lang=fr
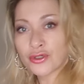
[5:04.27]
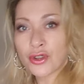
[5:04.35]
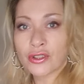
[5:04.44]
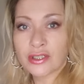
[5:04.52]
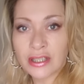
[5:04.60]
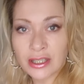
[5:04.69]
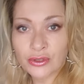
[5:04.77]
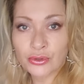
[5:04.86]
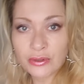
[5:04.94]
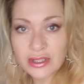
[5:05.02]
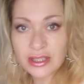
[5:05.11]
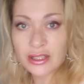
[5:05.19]
sortir
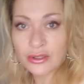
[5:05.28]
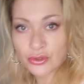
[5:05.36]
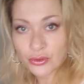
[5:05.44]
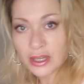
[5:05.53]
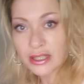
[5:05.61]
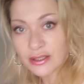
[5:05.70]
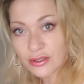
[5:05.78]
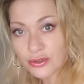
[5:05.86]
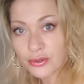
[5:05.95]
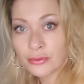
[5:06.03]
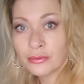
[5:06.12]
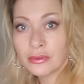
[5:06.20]
d'une
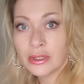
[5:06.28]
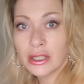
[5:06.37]
situation,